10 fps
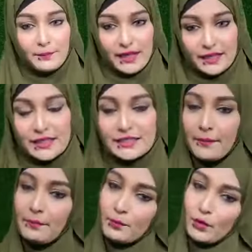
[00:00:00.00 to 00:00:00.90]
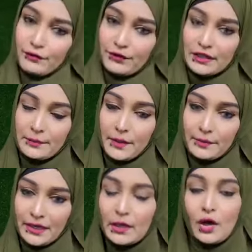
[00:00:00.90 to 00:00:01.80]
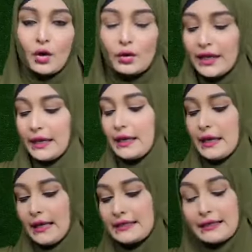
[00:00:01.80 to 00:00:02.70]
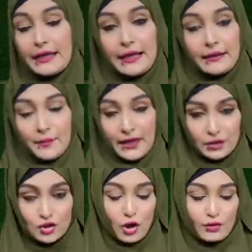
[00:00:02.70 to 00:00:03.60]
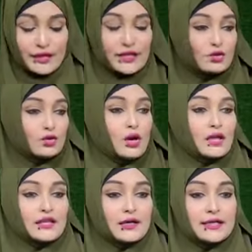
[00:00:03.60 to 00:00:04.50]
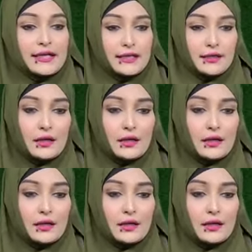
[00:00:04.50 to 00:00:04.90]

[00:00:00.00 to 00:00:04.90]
প্লেন হিজাব পরে ফেলতে পারবেন ওকে এটার ঘের মানে চওড়া কিন্তু থার্টি